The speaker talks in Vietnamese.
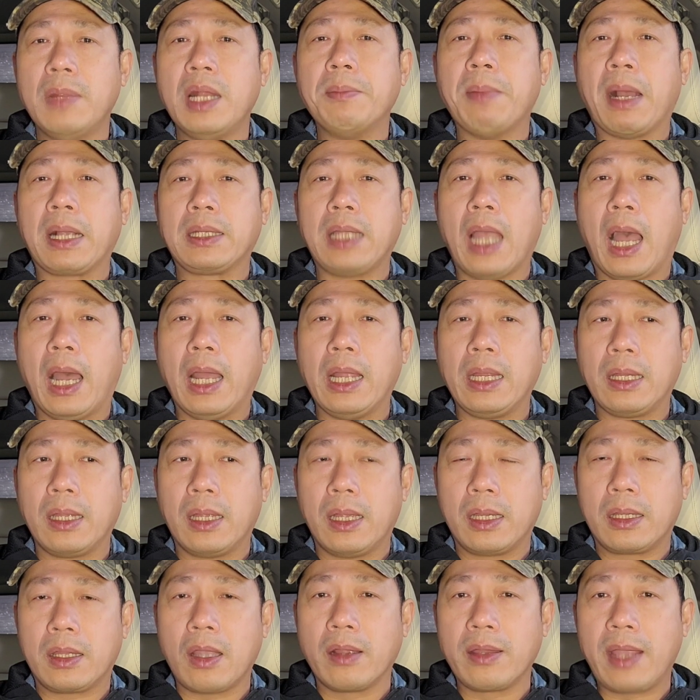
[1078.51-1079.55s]
pin mặt
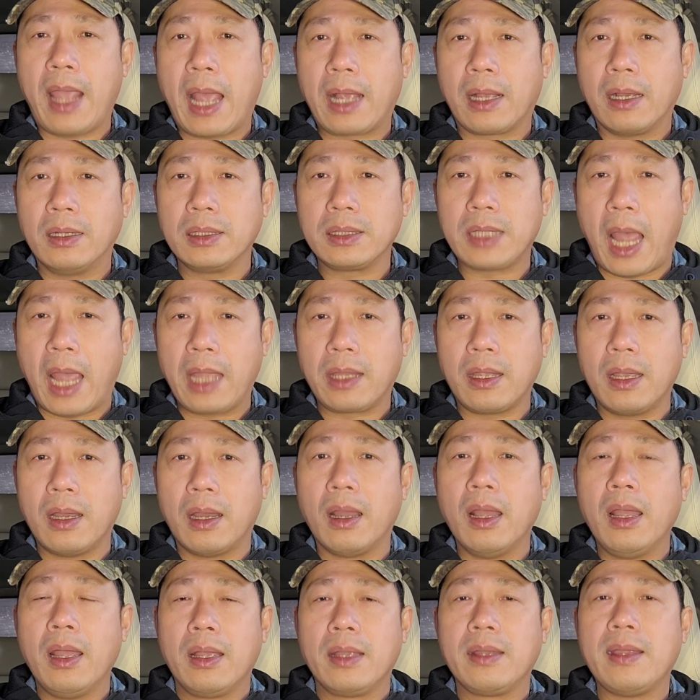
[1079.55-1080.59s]
trời cho nhà cửa xài
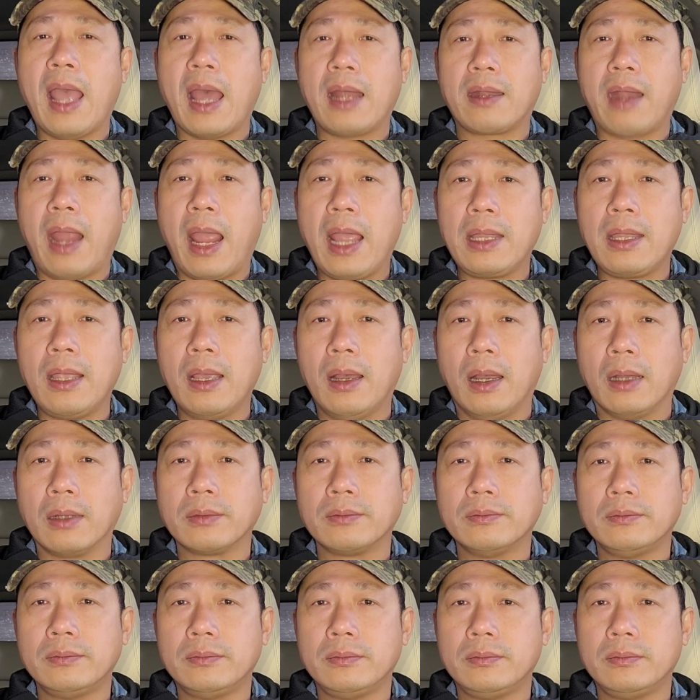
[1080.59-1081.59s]
chưa giá rẻ chưa